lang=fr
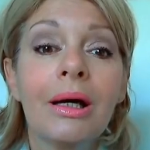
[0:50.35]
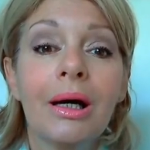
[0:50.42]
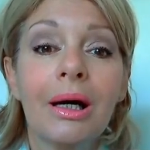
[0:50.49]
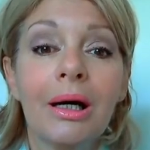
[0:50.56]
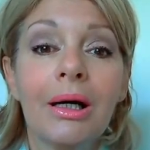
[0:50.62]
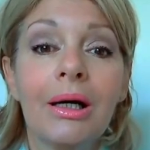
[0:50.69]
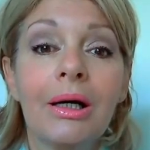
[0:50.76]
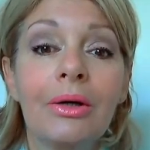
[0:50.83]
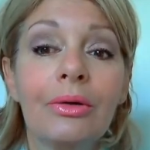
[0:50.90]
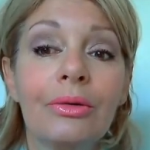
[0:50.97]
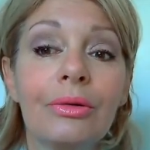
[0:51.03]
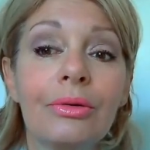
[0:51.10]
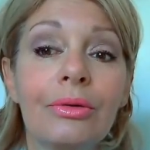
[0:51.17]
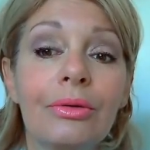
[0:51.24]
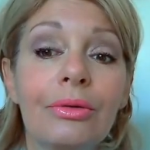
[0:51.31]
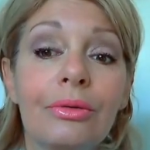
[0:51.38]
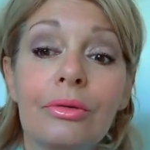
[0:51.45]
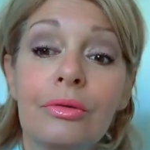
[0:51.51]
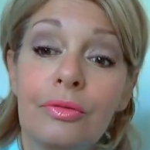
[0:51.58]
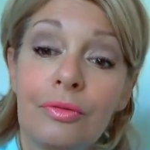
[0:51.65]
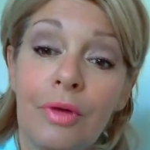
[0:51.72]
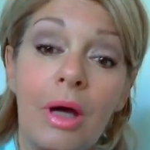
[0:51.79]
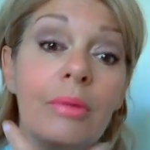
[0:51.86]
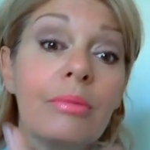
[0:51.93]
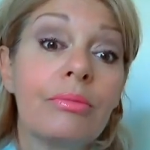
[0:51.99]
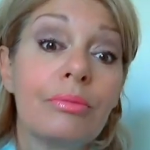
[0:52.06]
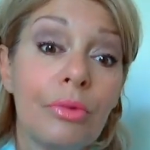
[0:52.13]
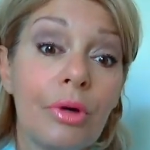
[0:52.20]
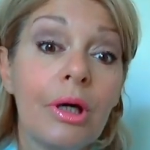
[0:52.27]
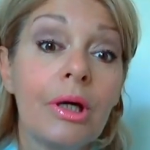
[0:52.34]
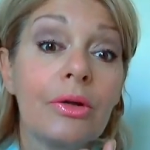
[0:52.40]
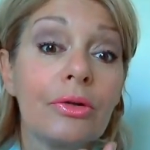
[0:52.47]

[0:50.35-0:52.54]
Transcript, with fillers: à euh, une femme bah,